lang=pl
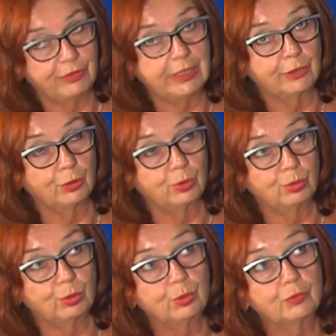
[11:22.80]
w Dniach
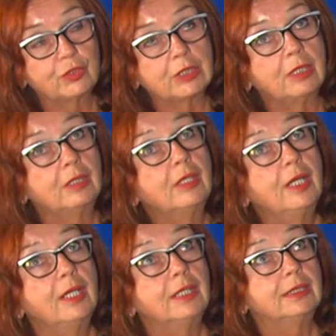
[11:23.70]
Redoutów, to
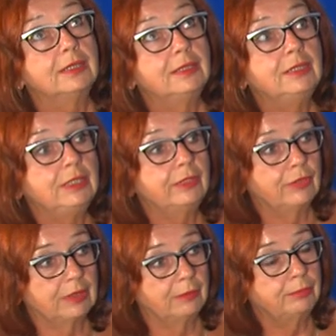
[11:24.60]
y, nie
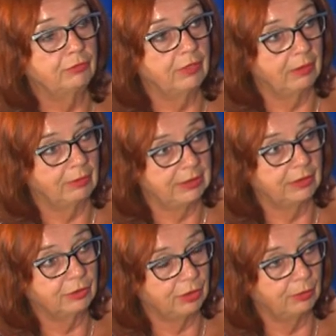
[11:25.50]
występowała,
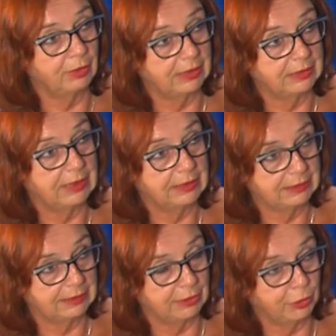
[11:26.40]
nie gościła na
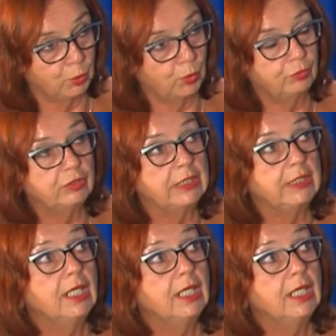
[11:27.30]
scenie głównej.